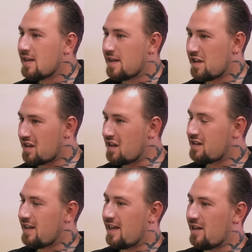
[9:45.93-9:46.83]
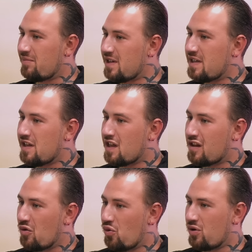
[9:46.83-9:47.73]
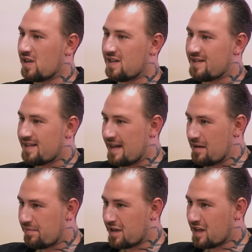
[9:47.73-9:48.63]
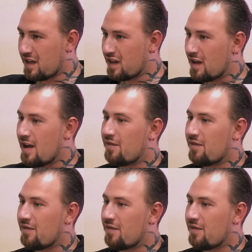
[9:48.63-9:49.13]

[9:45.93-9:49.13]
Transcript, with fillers: Ist es die Ebene dieses höheren Selbstes?